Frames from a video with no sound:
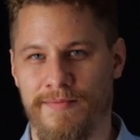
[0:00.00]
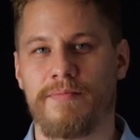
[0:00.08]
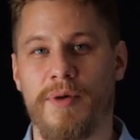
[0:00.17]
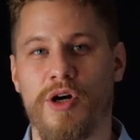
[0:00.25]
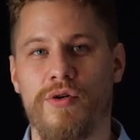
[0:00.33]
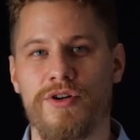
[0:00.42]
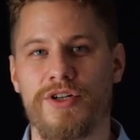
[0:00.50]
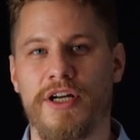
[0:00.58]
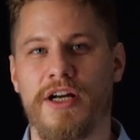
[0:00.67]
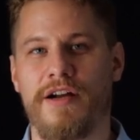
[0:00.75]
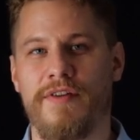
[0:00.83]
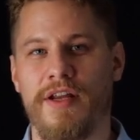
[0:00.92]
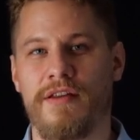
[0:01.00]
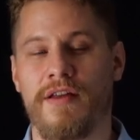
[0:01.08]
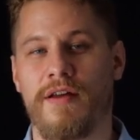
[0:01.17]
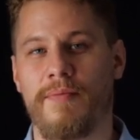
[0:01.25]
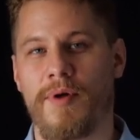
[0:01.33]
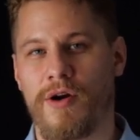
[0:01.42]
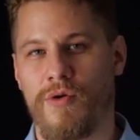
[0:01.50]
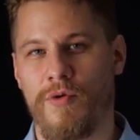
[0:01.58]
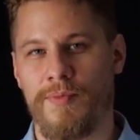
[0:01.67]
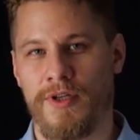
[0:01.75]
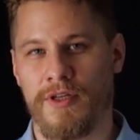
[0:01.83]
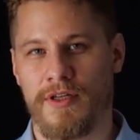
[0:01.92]
Похожее говорит
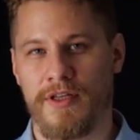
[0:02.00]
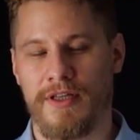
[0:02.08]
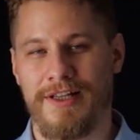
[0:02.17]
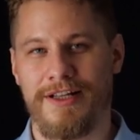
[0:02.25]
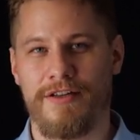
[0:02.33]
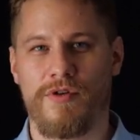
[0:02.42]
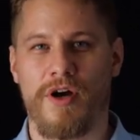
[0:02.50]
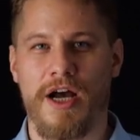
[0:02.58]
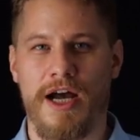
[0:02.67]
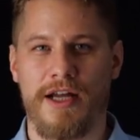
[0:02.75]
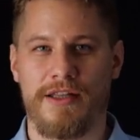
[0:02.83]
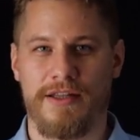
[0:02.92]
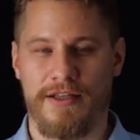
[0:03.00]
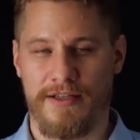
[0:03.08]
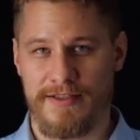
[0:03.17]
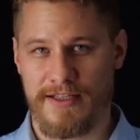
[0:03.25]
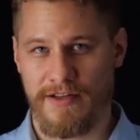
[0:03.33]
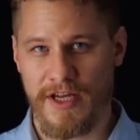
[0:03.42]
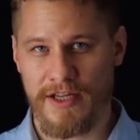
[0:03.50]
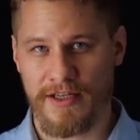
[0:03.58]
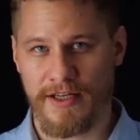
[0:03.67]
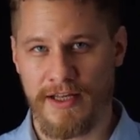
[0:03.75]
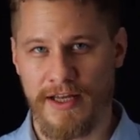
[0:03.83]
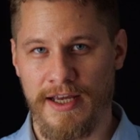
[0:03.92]
Прокопий. Для него анты и
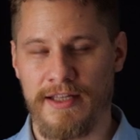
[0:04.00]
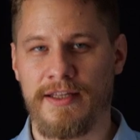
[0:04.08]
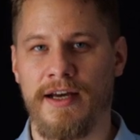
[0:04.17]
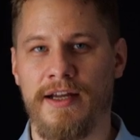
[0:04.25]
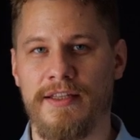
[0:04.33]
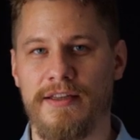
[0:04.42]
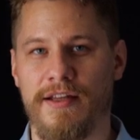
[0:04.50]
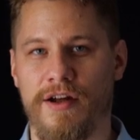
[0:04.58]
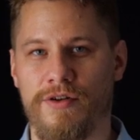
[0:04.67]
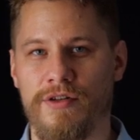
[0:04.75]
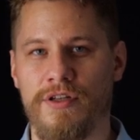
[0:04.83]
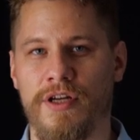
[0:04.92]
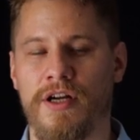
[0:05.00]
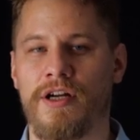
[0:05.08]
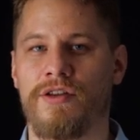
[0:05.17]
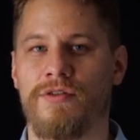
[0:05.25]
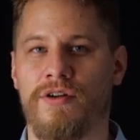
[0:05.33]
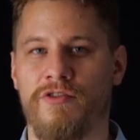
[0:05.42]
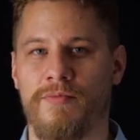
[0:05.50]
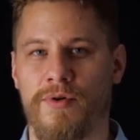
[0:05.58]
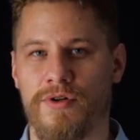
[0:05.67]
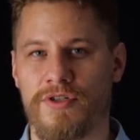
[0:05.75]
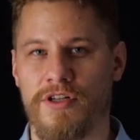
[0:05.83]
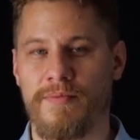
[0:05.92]
славяне – это один народ, который в
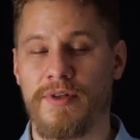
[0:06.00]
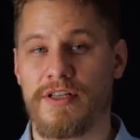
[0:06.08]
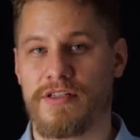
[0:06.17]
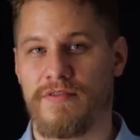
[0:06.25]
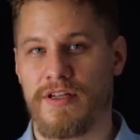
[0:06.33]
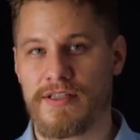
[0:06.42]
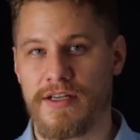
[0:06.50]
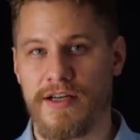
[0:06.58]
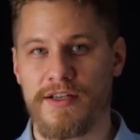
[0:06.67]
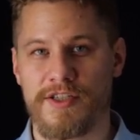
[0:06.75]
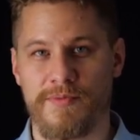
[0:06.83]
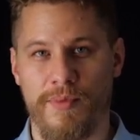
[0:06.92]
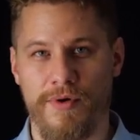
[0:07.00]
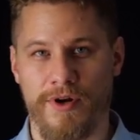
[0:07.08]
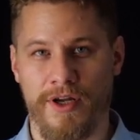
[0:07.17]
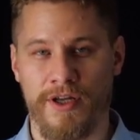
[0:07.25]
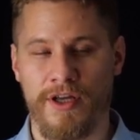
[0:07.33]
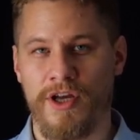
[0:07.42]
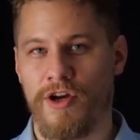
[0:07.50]
прошлом назывался спори.